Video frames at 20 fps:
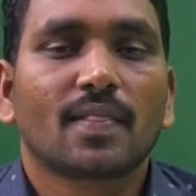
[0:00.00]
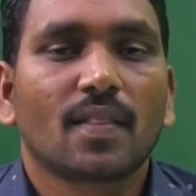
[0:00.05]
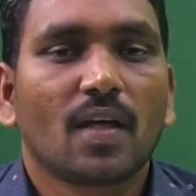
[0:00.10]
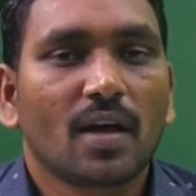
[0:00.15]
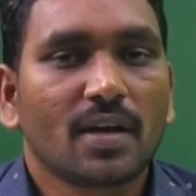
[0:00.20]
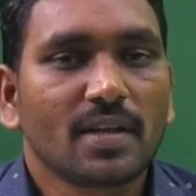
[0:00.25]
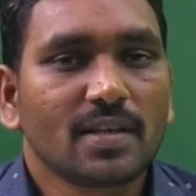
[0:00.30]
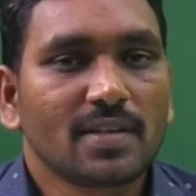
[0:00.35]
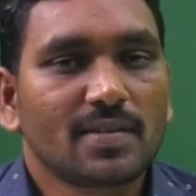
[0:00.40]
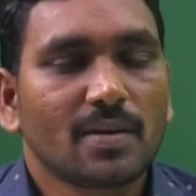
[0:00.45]

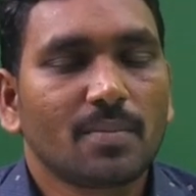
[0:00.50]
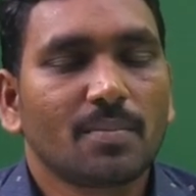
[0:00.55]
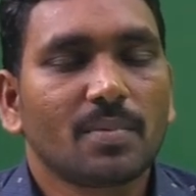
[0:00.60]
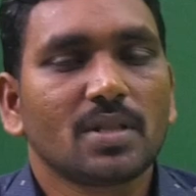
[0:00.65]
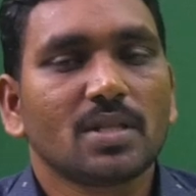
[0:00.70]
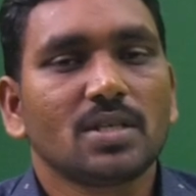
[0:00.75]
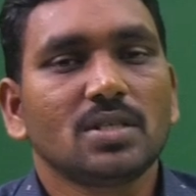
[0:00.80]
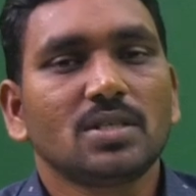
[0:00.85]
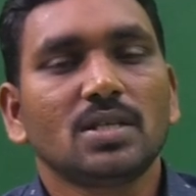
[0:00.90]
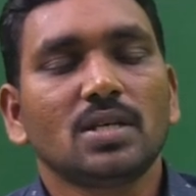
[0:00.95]
దానికి
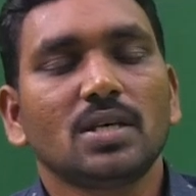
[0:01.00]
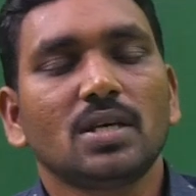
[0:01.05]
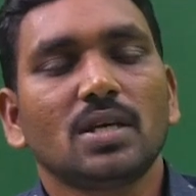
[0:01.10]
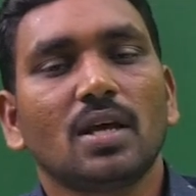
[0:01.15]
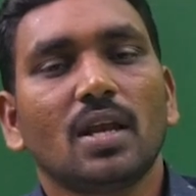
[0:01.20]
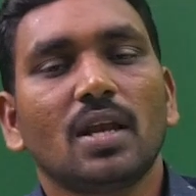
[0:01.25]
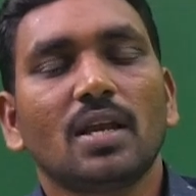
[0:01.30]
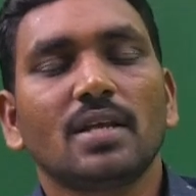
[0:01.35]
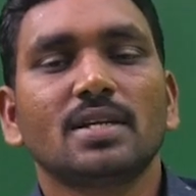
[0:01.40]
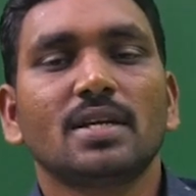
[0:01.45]
సంబంధించి
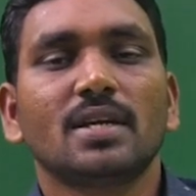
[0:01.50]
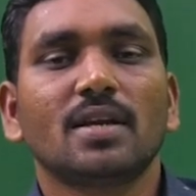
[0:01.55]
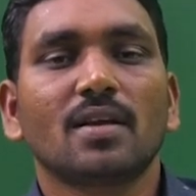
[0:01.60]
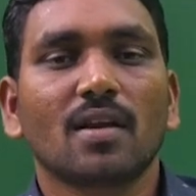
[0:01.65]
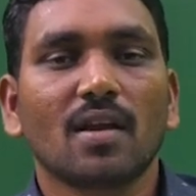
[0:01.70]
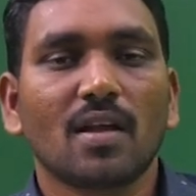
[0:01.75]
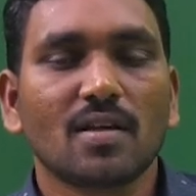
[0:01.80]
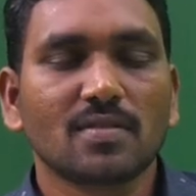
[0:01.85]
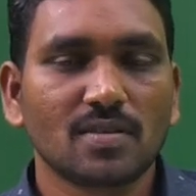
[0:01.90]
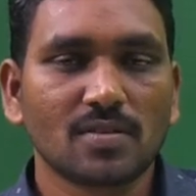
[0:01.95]
లెజెండ్
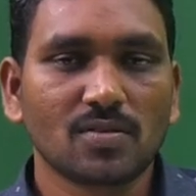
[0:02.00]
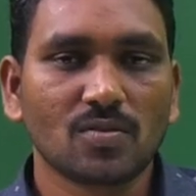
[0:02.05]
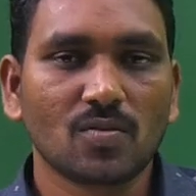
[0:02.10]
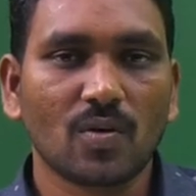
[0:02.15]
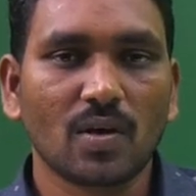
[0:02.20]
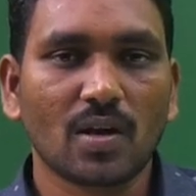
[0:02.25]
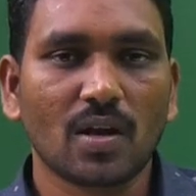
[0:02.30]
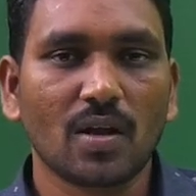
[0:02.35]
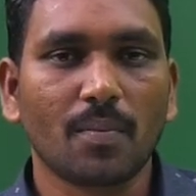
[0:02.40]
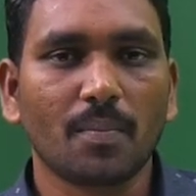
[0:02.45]
క్లాసెస్
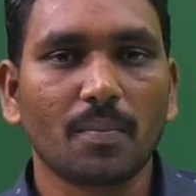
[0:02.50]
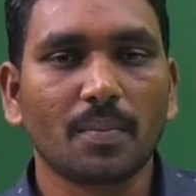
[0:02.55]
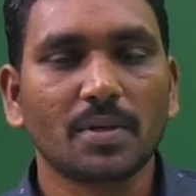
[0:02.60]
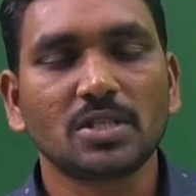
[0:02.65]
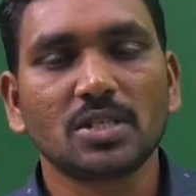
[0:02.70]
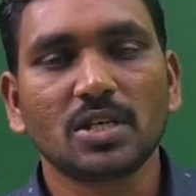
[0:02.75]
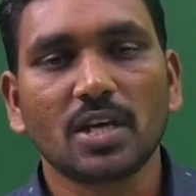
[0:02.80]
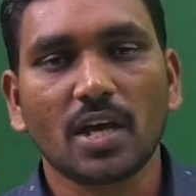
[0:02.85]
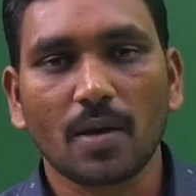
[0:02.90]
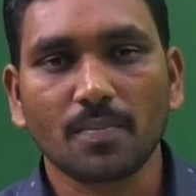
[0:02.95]
ద్వారా
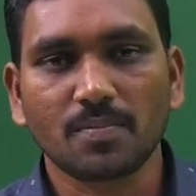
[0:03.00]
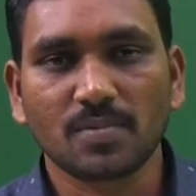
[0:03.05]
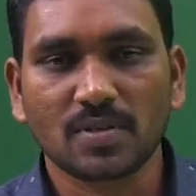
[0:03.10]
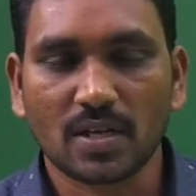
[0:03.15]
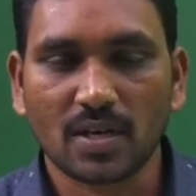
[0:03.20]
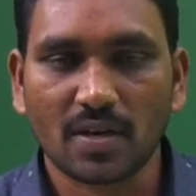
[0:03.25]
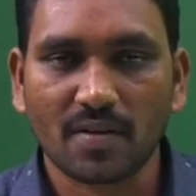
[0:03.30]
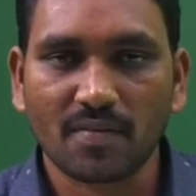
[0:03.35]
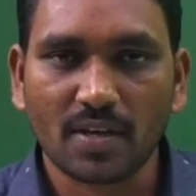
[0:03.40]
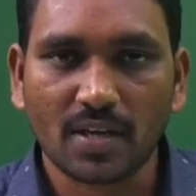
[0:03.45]
మంచి యాప్స్
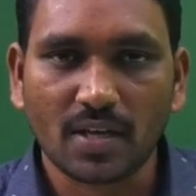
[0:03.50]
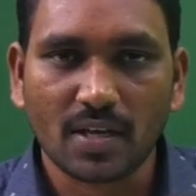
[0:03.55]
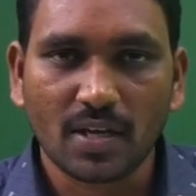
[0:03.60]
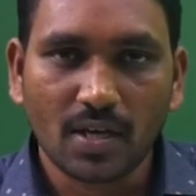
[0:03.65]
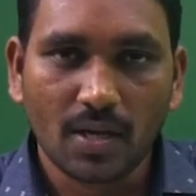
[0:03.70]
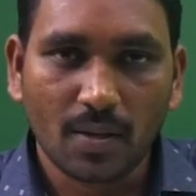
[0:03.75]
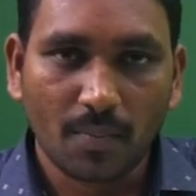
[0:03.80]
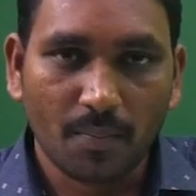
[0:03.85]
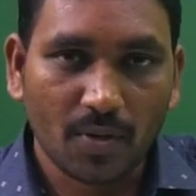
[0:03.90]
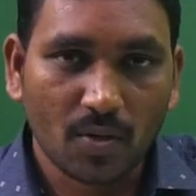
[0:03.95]
అనేవి
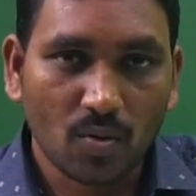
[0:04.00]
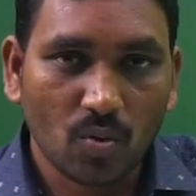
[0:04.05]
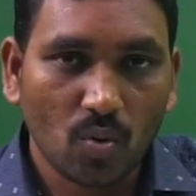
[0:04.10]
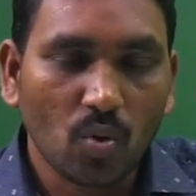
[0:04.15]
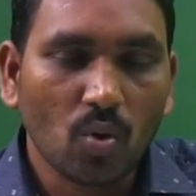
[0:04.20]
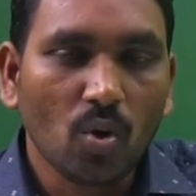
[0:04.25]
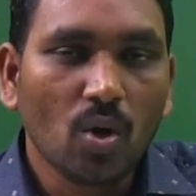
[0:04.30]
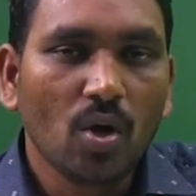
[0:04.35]
మీకు